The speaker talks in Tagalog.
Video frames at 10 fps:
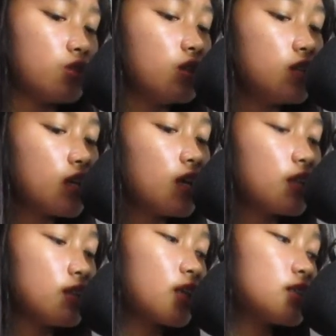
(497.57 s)
Yun.
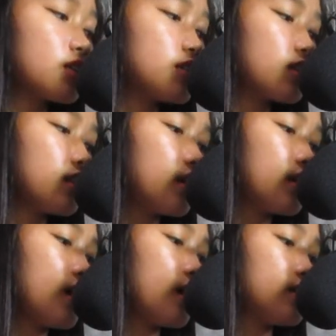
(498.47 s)
Nakasaksak na
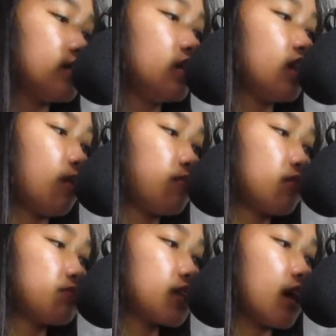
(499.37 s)
ating
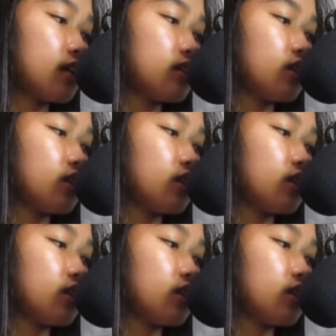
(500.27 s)
laptop sa